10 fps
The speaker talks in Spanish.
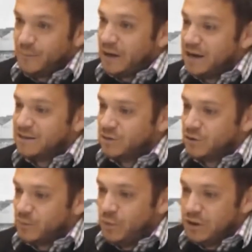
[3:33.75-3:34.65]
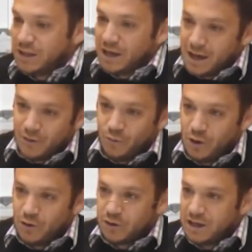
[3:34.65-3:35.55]
para ir dando respuesta a cada
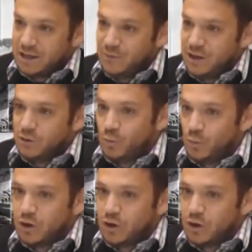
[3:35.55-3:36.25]
uno de los requerimientos,